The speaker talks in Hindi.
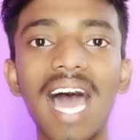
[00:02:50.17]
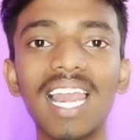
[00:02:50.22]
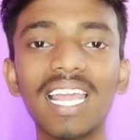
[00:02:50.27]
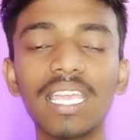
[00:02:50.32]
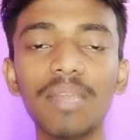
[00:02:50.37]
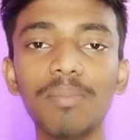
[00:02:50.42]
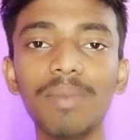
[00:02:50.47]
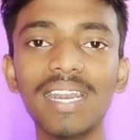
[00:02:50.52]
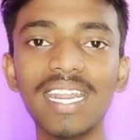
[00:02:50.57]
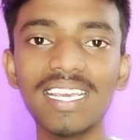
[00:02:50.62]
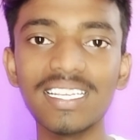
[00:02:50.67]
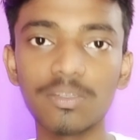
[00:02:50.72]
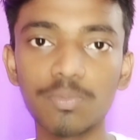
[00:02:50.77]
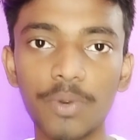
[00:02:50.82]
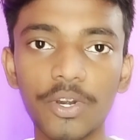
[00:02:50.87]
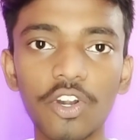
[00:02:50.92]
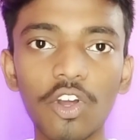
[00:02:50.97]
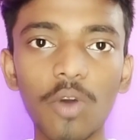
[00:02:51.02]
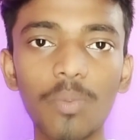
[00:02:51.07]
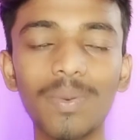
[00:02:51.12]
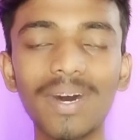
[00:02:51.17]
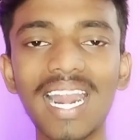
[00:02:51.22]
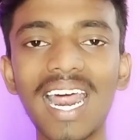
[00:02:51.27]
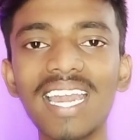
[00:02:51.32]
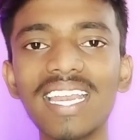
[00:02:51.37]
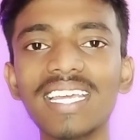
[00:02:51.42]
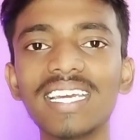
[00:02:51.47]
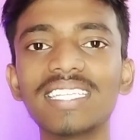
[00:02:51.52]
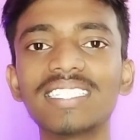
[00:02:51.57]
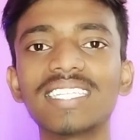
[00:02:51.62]
हालांकि मैंने इस वीडियो को
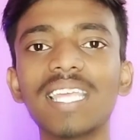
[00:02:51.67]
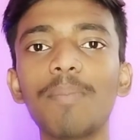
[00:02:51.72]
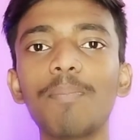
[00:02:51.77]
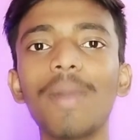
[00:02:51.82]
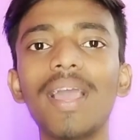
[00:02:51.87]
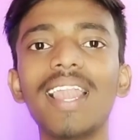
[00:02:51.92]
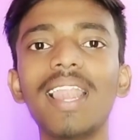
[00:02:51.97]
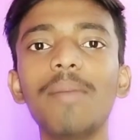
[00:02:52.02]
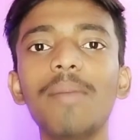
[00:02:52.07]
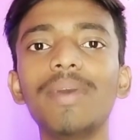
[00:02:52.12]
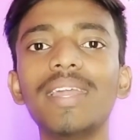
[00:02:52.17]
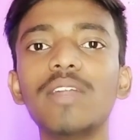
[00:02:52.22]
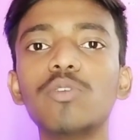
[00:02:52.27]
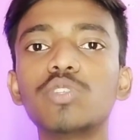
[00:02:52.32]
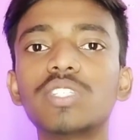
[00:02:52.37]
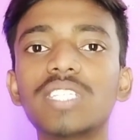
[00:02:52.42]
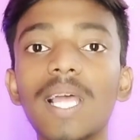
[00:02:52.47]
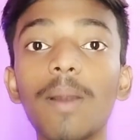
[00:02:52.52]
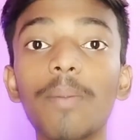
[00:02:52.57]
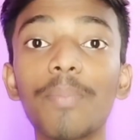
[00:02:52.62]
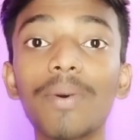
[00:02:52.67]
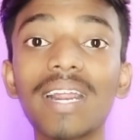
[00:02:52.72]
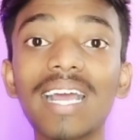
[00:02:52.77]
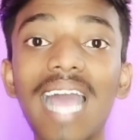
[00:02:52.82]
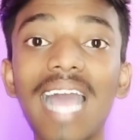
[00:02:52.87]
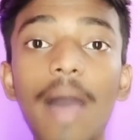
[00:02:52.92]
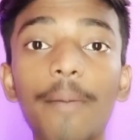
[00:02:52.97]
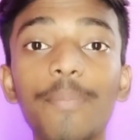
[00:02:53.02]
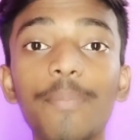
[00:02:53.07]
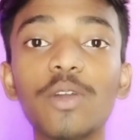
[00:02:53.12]
बनाने से पहले मैंने उस चैनल पर
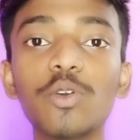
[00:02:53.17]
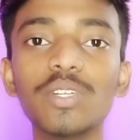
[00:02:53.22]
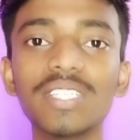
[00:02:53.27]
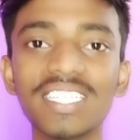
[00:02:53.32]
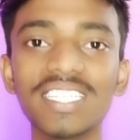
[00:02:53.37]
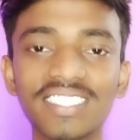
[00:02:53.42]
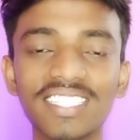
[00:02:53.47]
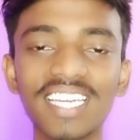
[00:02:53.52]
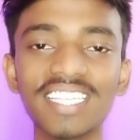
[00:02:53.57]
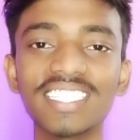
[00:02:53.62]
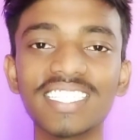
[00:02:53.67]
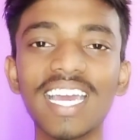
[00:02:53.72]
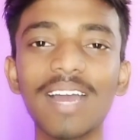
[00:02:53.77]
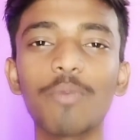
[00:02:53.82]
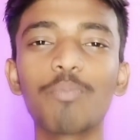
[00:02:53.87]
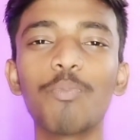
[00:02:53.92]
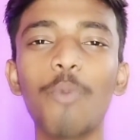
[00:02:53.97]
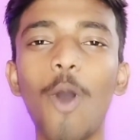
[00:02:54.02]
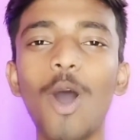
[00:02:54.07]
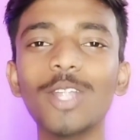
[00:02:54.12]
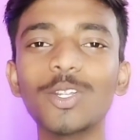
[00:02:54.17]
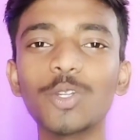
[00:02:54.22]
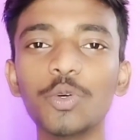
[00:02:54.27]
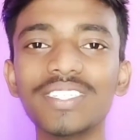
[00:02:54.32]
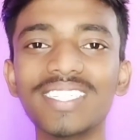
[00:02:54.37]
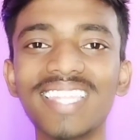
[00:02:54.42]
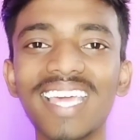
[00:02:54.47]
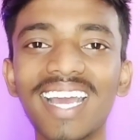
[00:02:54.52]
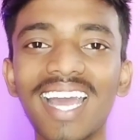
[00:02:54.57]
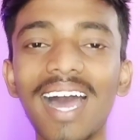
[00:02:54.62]
काफी कुछ रिसर्च किया बहुत
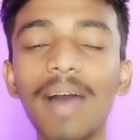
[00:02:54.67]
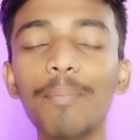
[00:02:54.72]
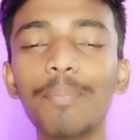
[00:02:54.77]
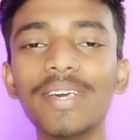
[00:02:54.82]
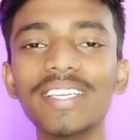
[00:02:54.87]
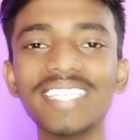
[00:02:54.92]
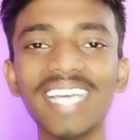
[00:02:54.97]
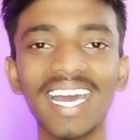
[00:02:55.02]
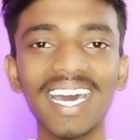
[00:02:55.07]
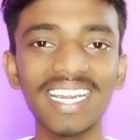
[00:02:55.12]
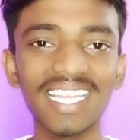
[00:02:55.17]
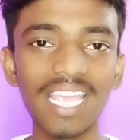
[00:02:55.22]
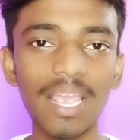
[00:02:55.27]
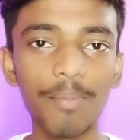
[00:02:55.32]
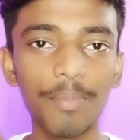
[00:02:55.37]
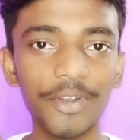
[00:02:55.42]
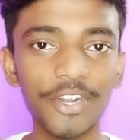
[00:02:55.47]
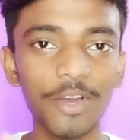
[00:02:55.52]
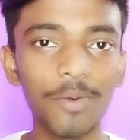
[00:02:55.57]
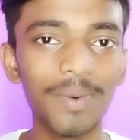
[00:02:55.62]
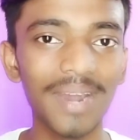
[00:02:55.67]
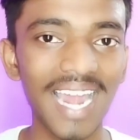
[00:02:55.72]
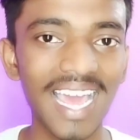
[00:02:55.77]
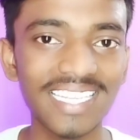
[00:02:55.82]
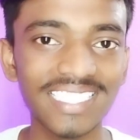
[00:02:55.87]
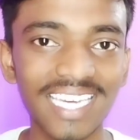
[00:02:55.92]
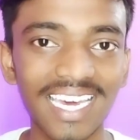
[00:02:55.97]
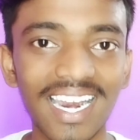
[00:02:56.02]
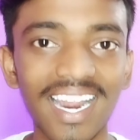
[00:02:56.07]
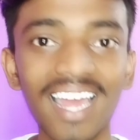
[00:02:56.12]
कुछ देखा फिर जाकर ये वीडियो
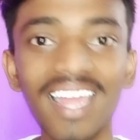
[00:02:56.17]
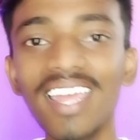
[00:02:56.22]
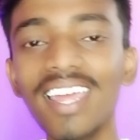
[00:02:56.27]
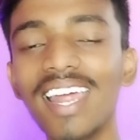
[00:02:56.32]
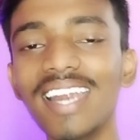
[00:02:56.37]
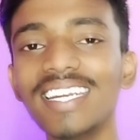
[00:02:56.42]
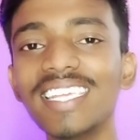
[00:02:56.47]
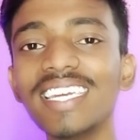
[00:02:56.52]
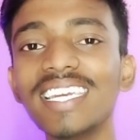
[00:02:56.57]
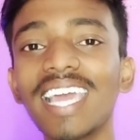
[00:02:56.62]
बनाया जा रहा है